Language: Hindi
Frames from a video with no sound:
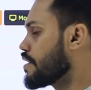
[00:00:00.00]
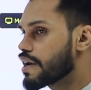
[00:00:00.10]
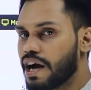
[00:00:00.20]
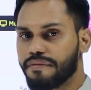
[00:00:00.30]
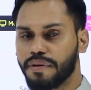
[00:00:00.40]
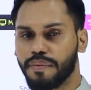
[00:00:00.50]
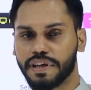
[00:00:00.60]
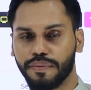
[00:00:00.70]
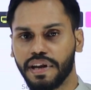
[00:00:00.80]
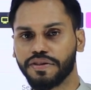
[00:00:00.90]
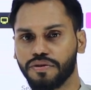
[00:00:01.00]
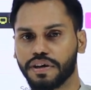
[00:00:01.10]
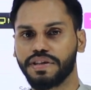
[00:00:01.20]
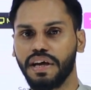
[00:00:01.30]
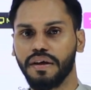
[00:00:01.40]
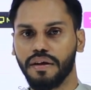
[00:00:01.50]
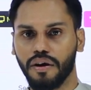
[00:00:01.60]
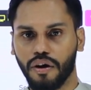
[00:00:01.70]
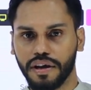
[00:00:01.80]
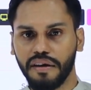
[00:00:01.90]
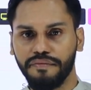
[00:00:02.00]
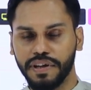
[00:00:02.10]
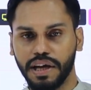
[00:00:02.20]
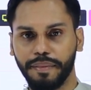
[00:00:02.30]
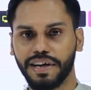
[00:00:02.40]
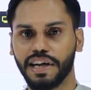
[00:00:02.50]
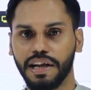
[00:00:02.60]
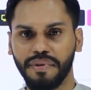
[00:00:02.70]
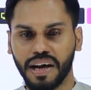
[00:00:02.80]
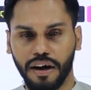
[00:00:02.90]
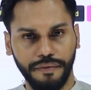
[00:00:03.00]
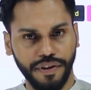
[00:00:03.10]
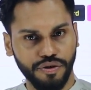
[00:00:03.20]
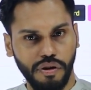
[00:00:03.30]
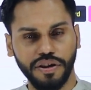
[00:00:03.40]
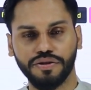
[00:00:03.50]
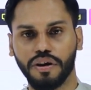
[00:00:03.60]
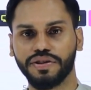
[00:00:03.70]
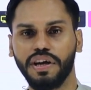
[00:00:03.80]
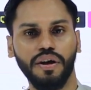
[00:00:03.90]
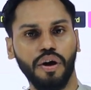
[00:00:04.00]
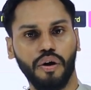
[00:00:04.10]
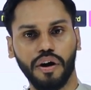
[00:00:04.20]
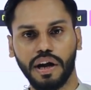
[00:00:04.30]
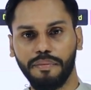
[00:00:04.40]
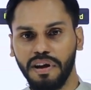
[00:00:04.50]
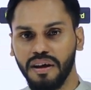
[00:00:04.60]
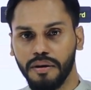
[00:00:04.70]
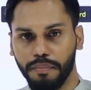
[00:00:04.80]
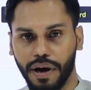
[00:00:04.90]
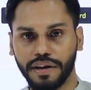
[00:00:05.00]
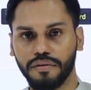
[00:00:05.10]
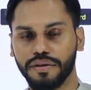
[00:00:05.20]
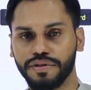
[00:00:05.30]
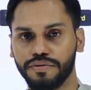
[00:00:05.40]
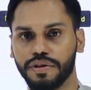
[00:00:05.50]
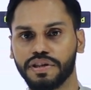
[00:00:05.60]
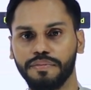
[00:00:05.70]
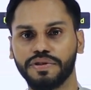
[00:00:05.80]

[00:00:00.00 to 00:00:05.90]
ये काफ़ी बेहतरीन स्टॉक्स है और ये फंडामेंटली भी काफ़ी स्ट्रॉन्ग स्टॉक्स है और अभी पार्टिकुलर सिचुएशन